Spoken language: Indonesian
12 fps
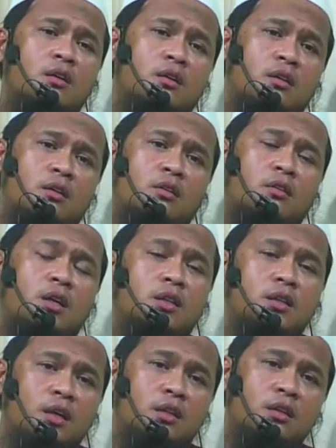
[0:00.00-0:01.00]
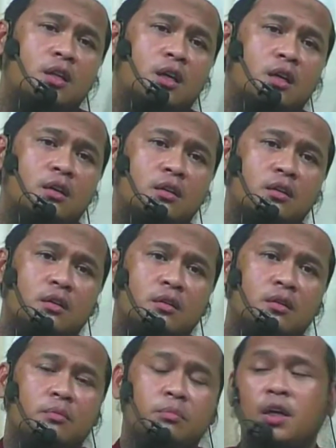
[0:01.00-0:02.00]
eh, uh, orang yang tidak
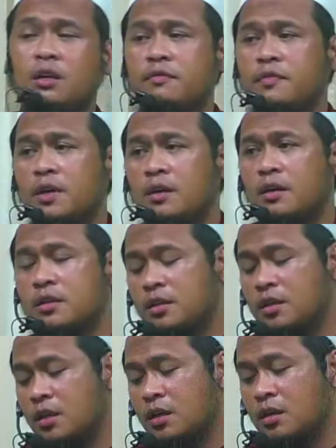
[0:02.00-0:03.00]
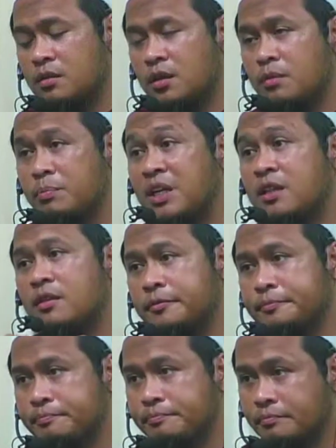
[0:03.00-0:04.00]
uh, berinfak, artinya yang yang pelit.
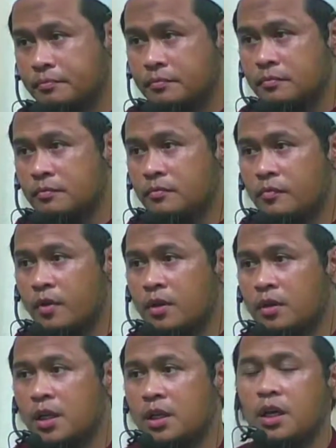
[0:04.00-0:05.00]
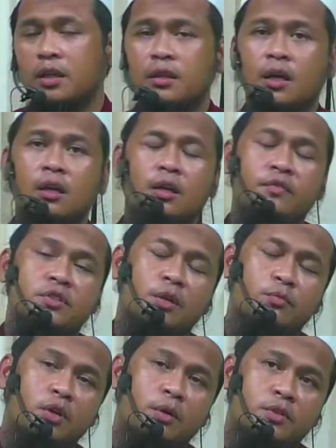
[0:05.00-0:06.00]
Dan ingatlah Nabi
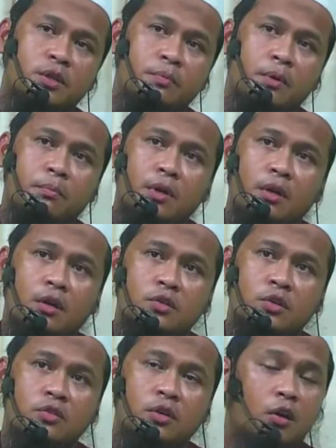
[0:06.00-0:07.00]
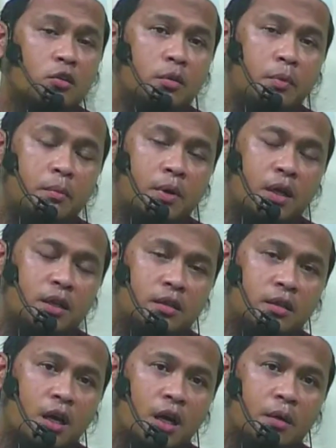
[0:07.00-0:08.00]
SAW juga bersabda, mana kasah sedekah min malin,
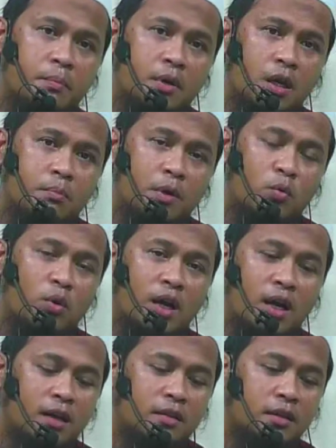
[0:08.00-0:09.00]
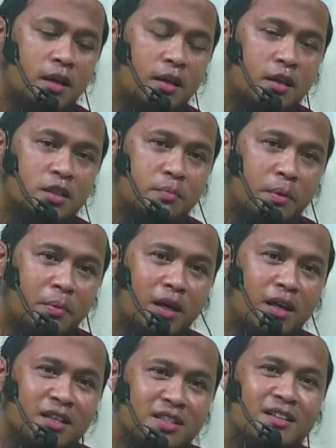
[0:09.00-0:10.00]
tidak akan pernah berkurang harta yang disebabkan
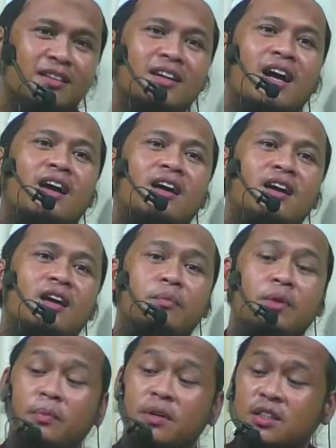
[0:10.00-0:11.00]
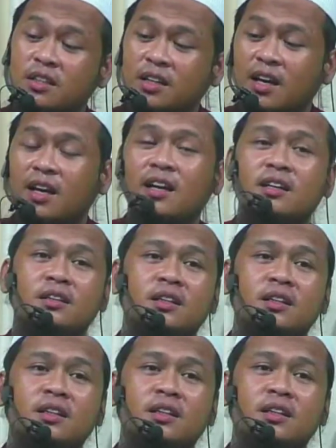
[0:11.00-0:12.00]
karena sedekah. Ini mah sedekah, ya
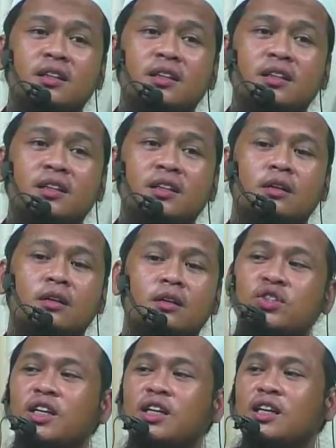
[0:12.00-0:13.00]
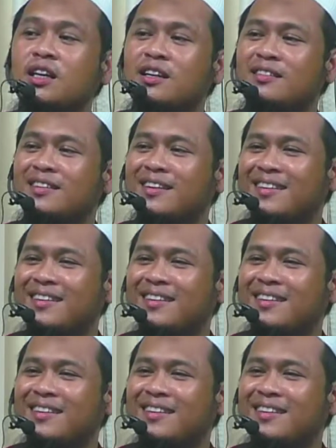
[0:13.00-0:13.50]
sedekah sama kucing gitu ya.